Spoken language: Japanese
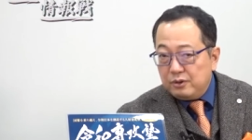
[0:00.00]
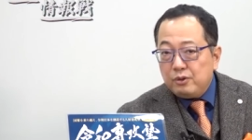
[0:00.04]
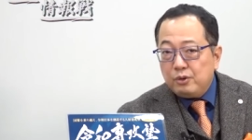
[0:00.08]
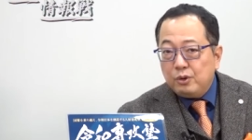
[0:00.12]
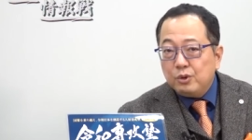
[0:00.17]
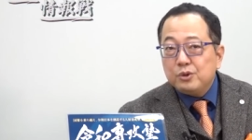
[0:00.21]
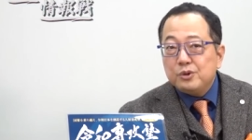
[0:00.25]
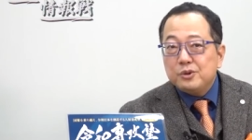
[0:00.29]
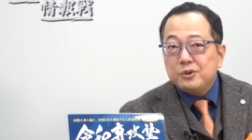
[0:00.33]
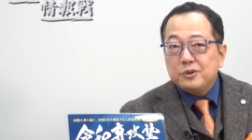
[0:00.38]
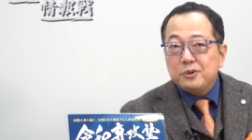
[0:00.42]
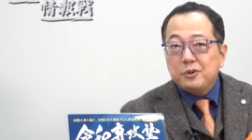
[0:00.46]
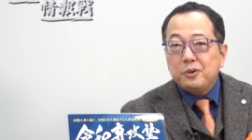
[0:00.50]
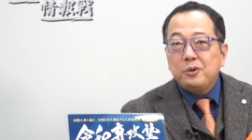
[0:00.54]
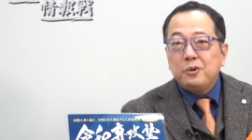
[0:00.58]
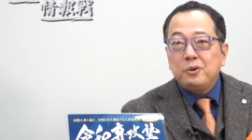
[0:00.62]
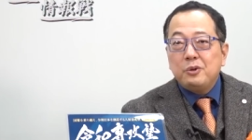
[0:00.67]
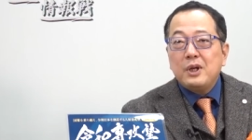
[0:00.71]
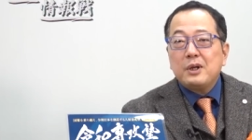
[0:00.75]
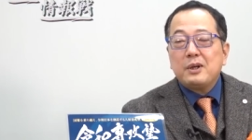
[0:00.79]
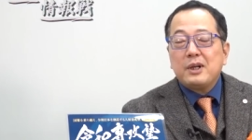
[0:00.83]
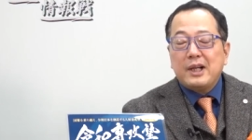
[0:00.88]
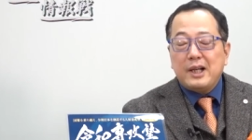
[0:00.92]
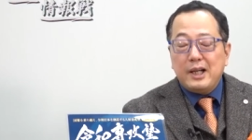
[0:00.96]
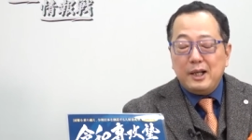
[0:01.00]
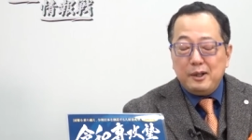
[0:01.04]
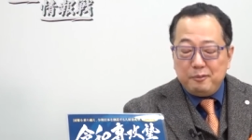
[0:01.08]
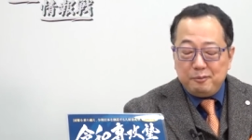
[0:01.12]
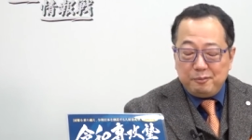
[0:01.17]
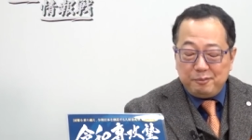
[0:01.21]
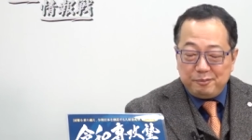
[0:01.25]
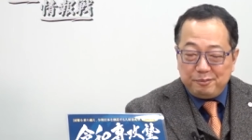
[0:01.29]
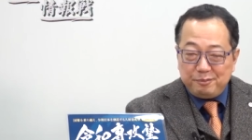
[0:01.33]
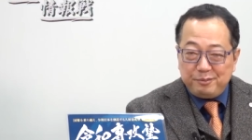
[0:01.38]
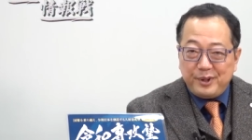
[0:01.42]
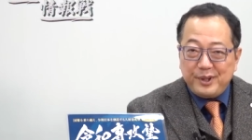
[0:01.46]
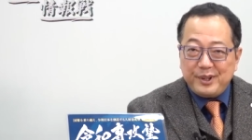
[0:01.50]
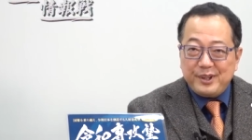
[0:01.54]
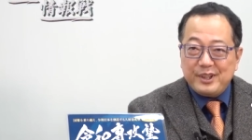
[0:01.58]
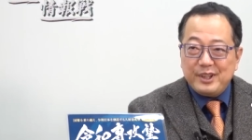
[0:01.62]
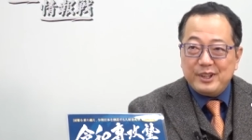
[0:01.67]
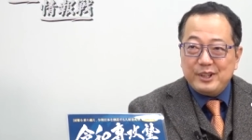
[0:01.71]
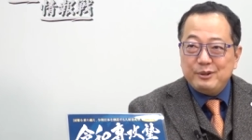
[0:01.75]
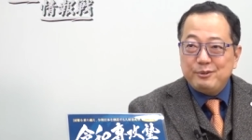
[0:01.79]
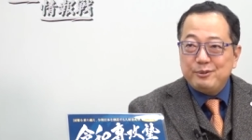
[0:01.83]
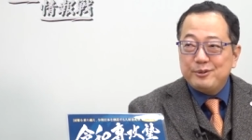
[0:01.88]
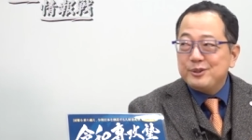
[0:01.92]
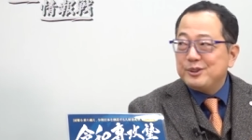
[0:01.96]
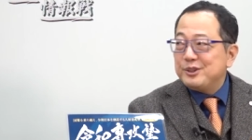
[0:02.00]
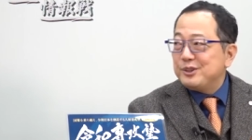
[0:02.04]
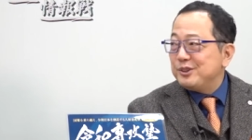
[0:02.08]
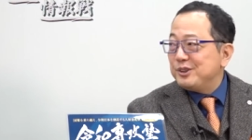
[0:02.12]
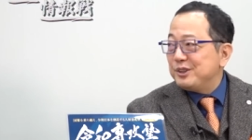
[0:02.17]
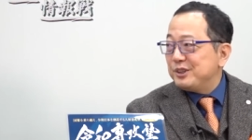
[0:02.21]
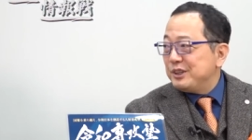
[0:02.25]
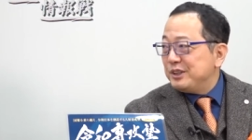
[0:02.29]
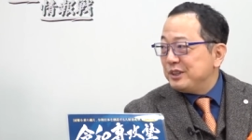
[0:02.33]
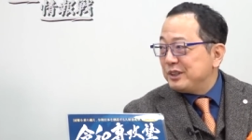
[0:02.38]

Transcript: 本当は完璧に服従して